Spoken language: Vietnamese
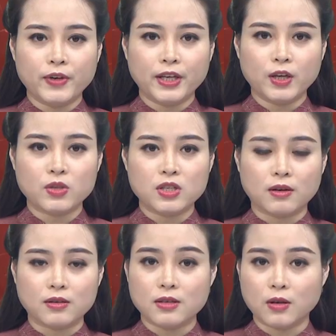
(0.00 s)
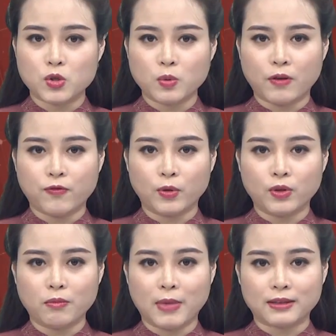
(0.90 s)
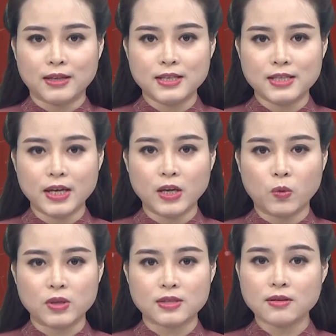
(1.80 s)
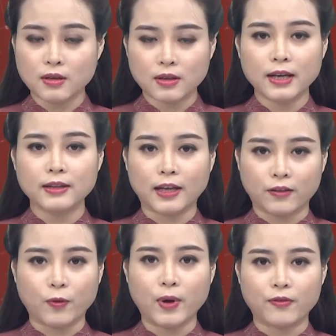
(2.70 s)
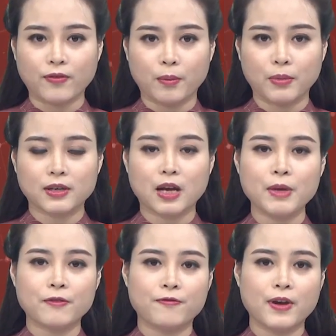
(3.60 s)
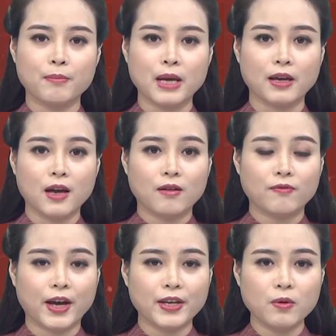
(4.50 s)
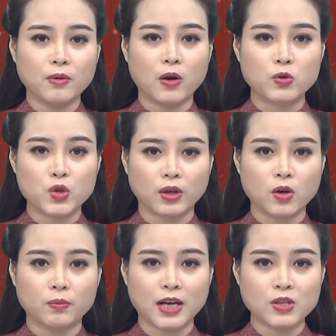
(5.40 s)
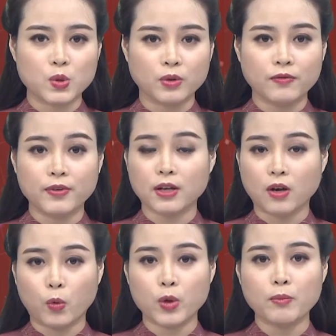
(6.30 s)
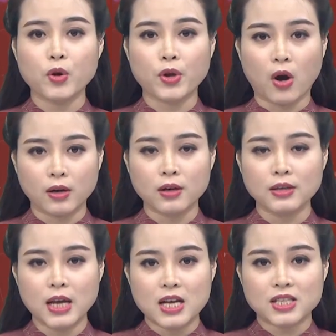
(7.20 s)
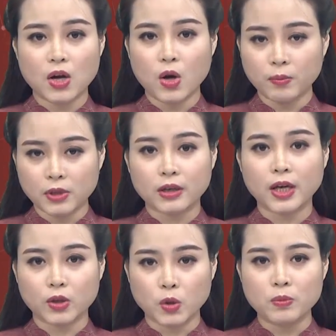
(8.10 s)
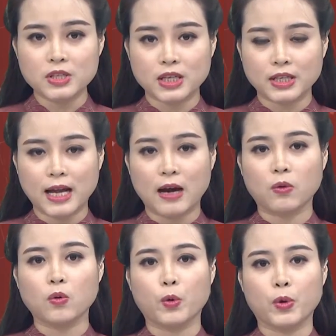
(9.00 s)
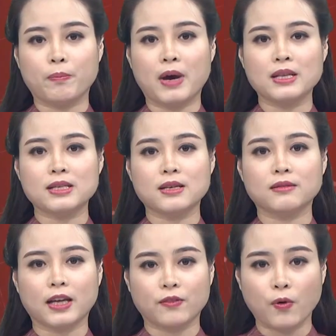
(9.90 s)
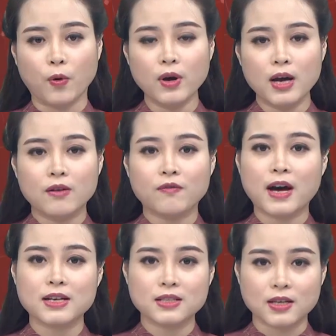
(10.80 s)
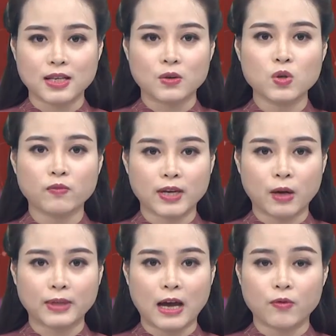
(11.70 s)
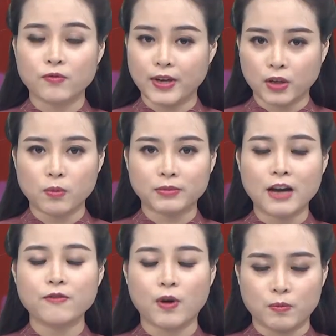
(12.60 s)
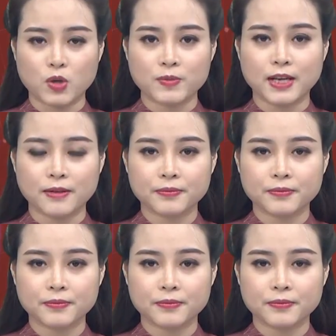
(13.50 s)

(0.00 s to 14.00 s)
Hiệu trưởng trường Trung học phổ thông Mạc Đĩnh Chi, quận Dương Kinh, thành phố Hải Phòng đã bị phê bình và yêu cầu chuyển công tác xuống đơn vị có quy mô nhỏ hơn do không thực hiện đúng chỉ đạo của Ủy ban Nhân dân thành phố và Sở Giáo dục và Đào tạo về công tác phòng chống dịch.